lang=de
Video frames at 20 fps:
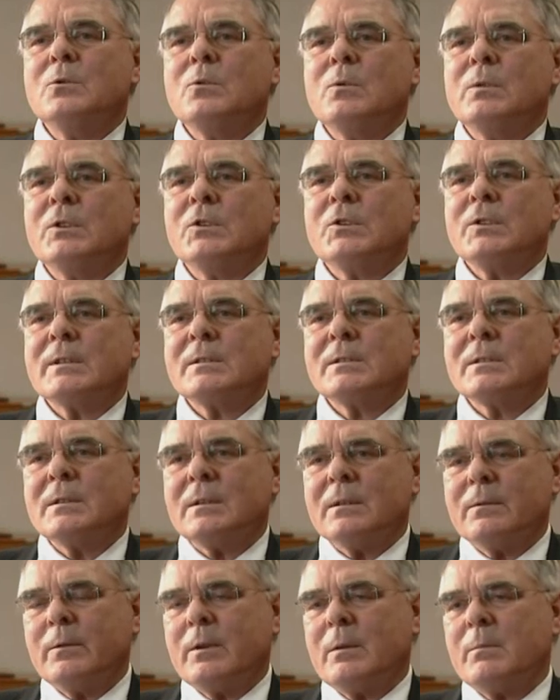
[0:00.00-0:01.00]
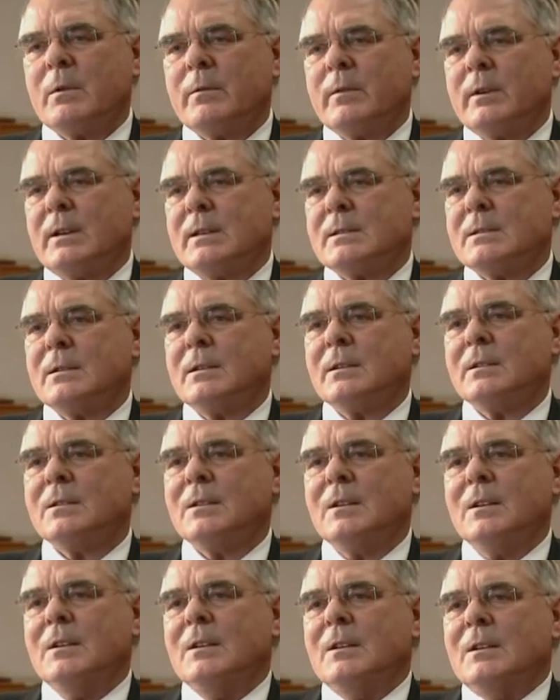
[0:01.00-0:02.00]
der Jugendliche jetzt die Firma verlassen hat,
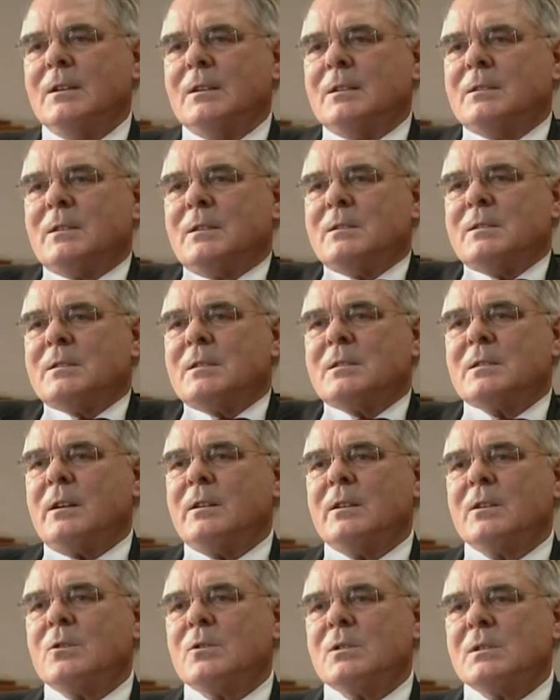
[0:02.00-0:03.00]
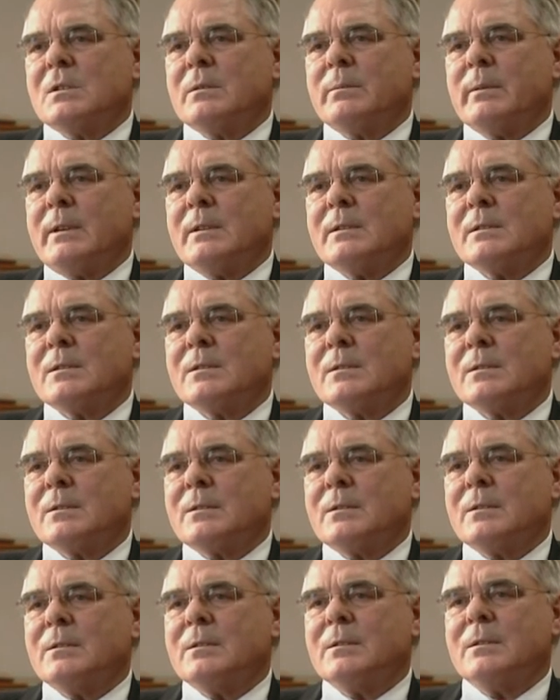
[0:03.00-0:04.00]
dann ist das eine
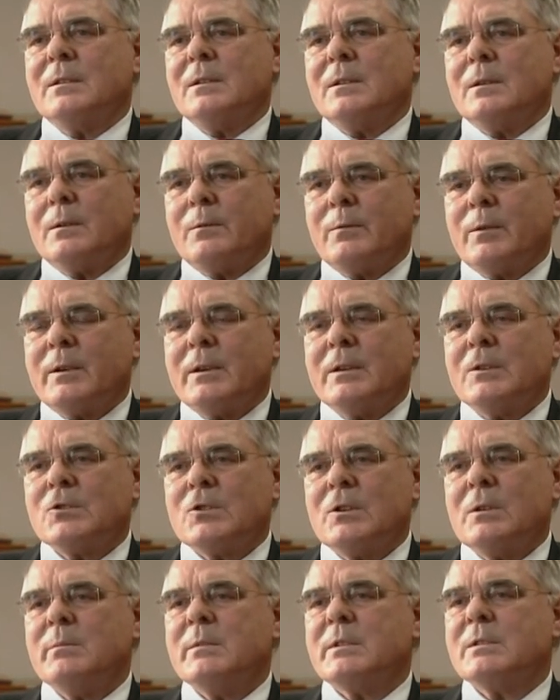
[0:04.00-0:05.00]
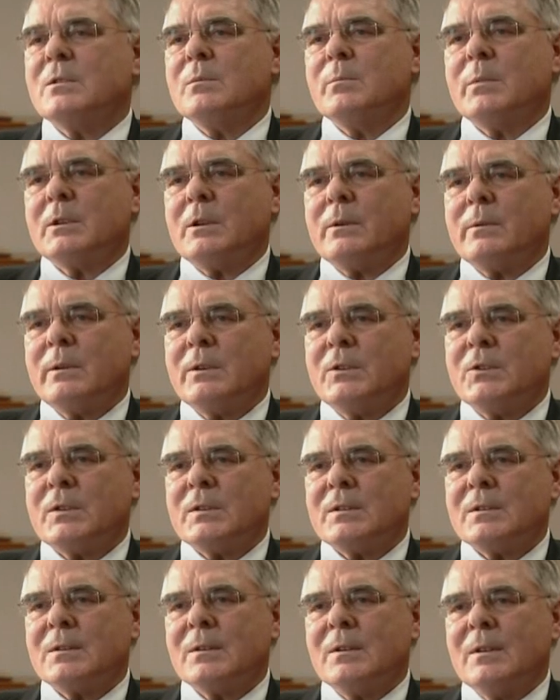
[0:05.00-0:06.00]
Konsequenz, die für ihn schlimm ist und
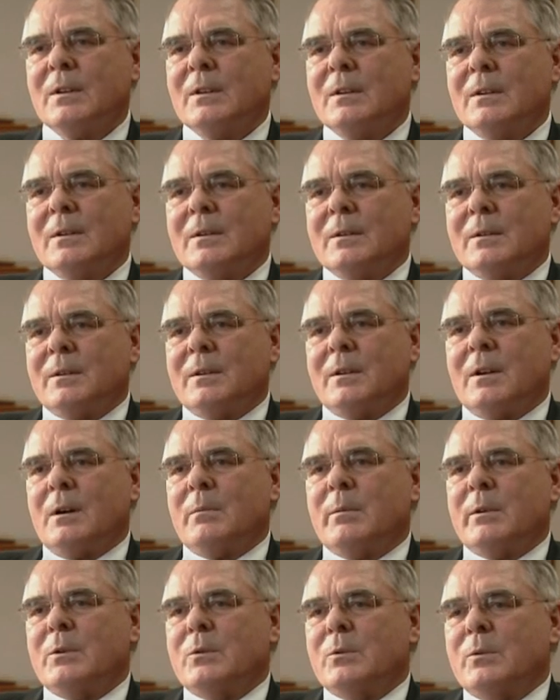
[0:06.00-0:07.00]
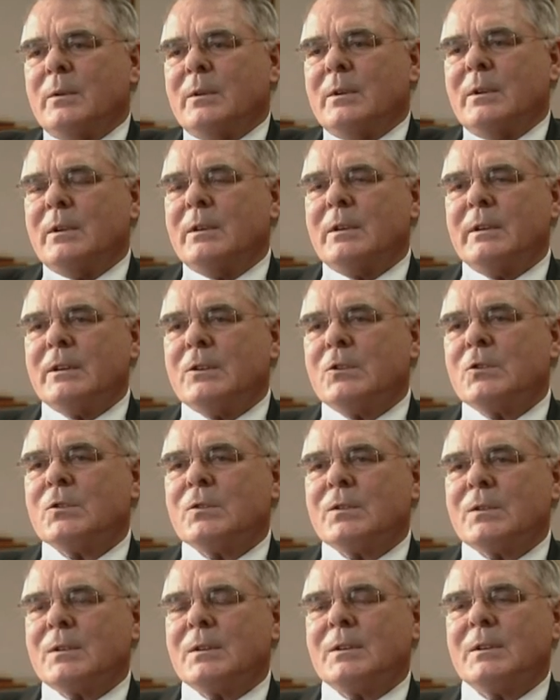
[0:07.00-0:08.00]
bedauerlich ist, die aber nun äh,
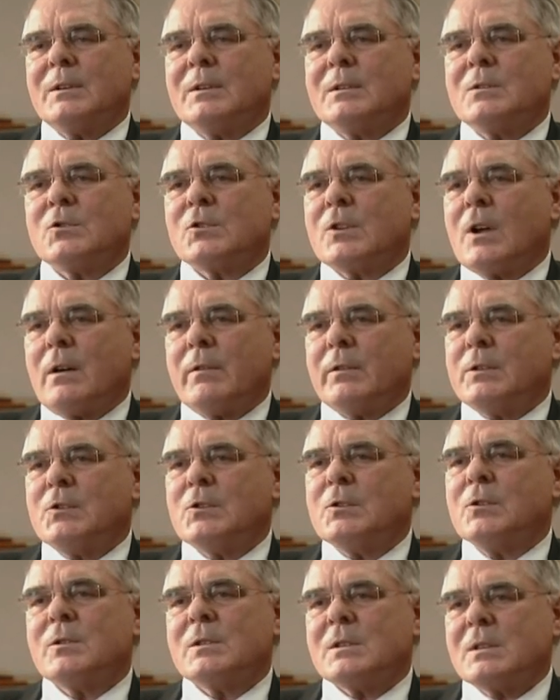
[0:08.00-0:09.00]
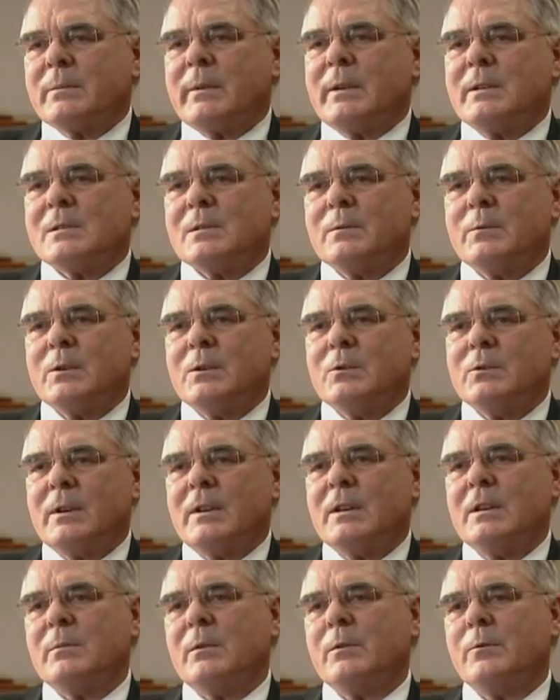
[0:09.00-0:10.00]
nicht äh, zu strafrechtlichen Konsequenzen für den
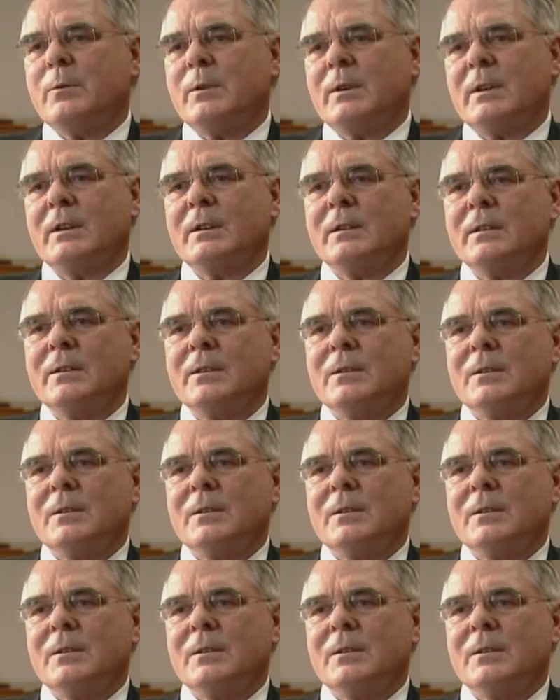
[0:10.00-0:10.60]
Unternehmer führen kann.